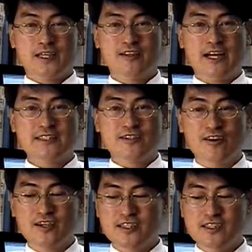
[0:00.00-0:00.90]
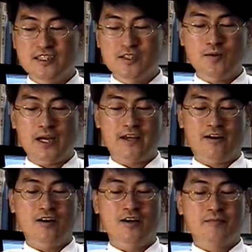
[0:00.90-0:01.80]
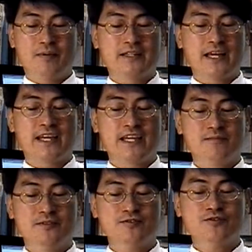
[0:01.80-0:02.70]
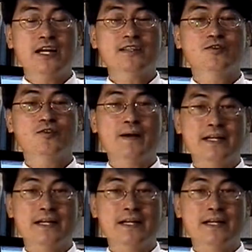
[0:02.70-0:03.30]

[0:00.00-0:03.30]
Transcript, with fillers: 이러한 정의를 이용하여 벡타의 개념을 추상적으로